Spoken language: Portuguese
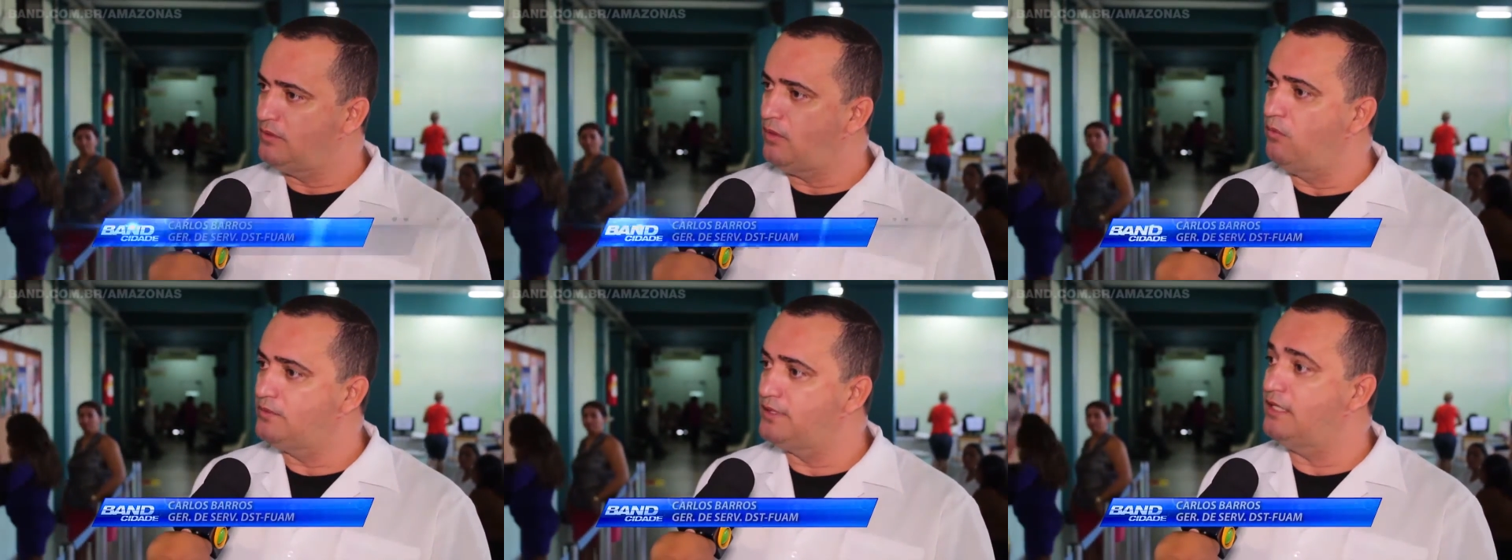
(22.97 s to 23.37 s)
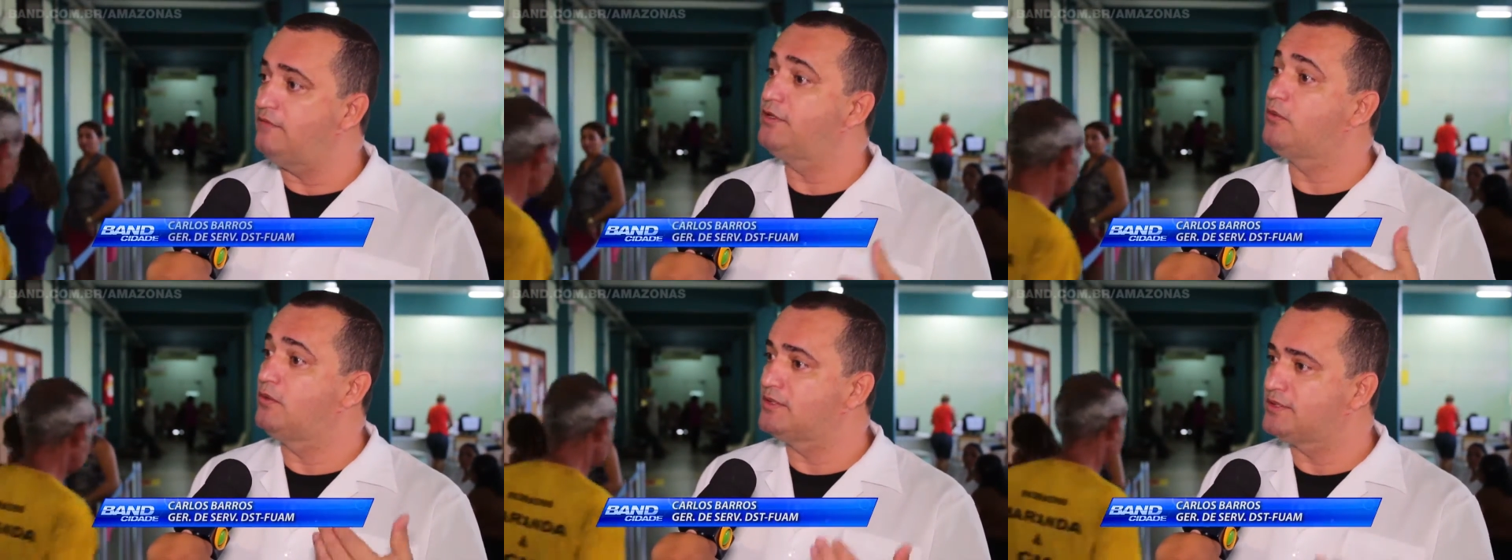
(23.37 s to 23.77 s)
ou
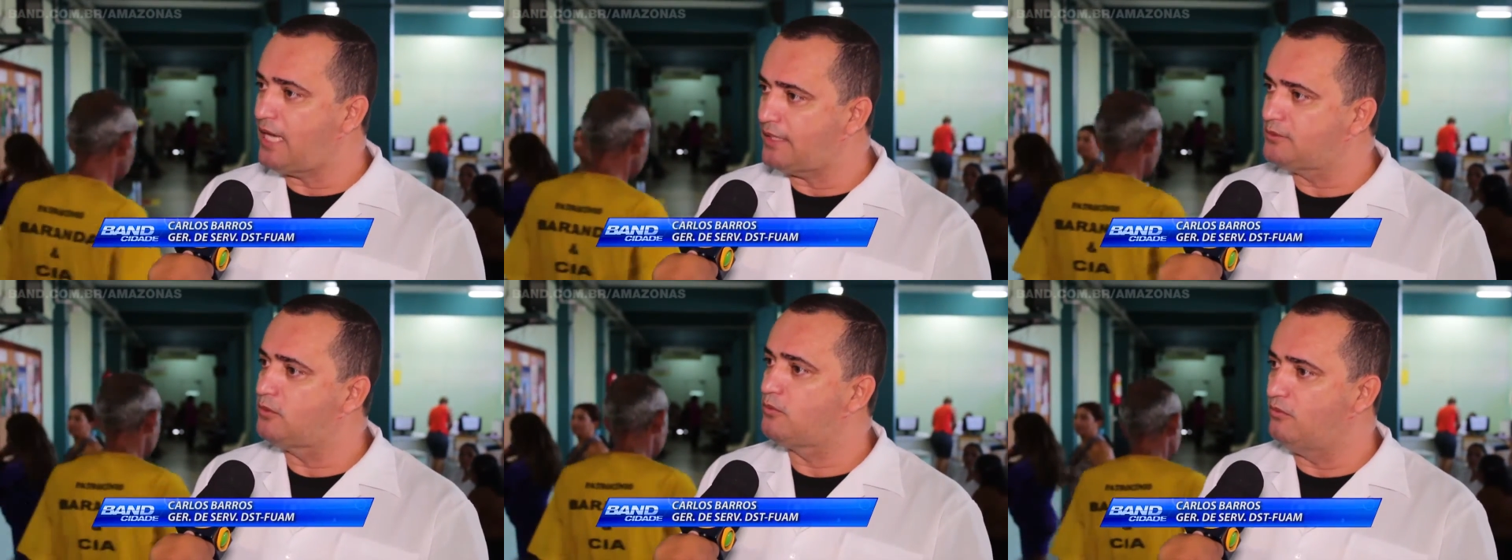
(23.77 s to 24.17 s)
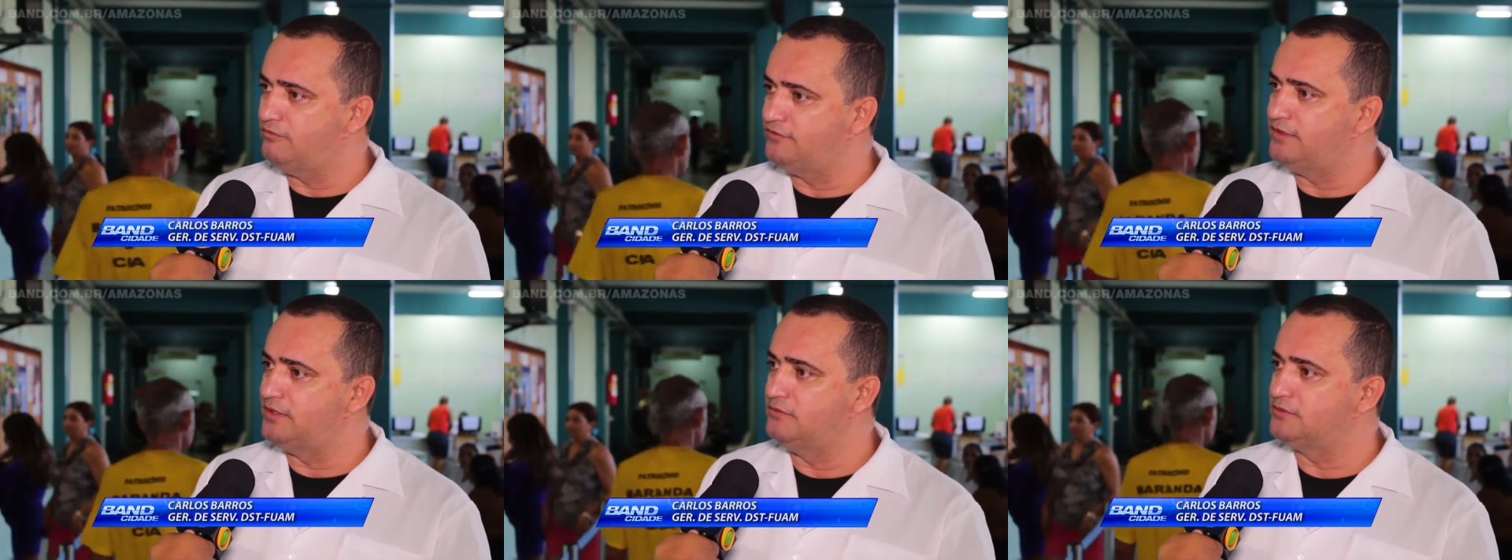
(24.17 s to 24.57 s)
teve contato com o
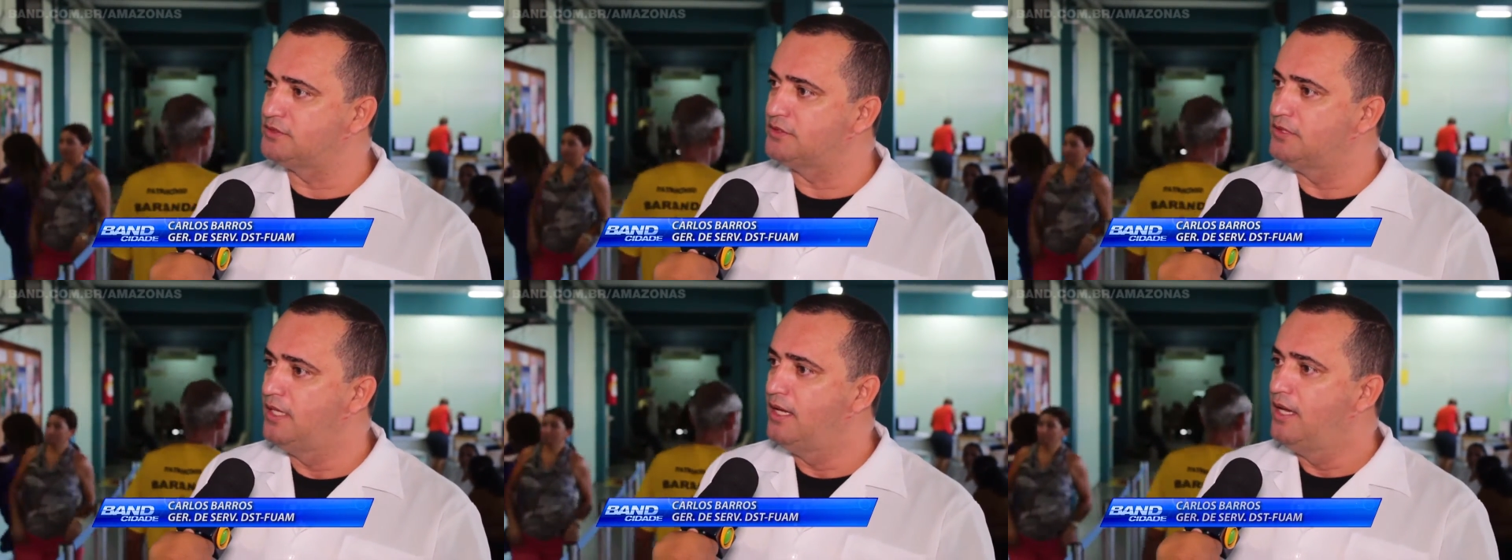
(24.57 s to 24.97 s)
vírus.